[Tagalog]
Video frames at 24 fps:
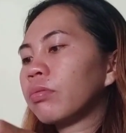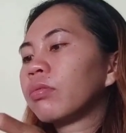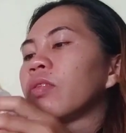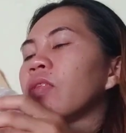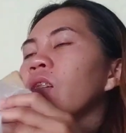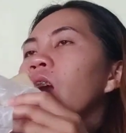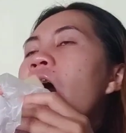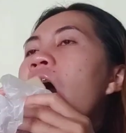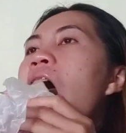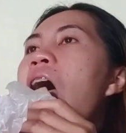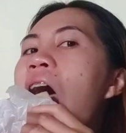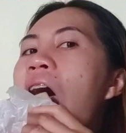
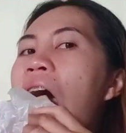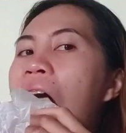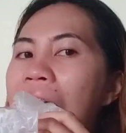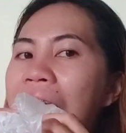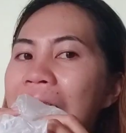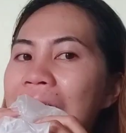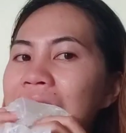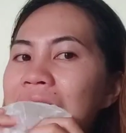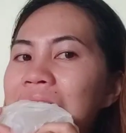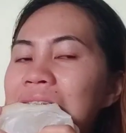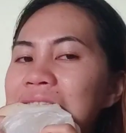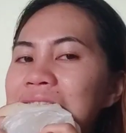charot
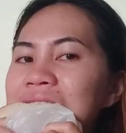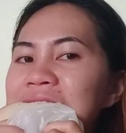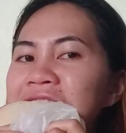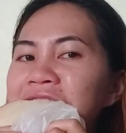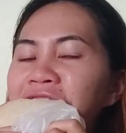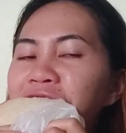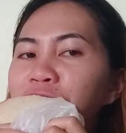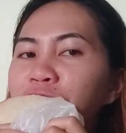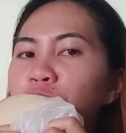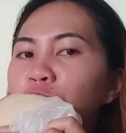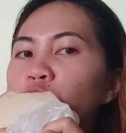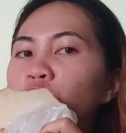
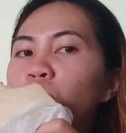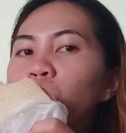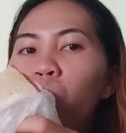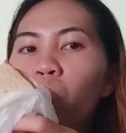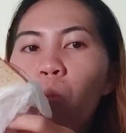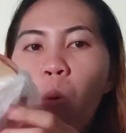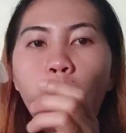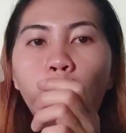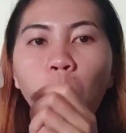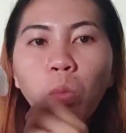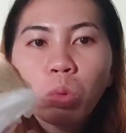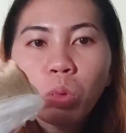problema.
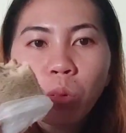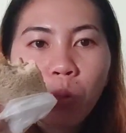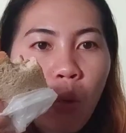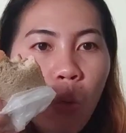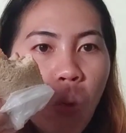So ayan,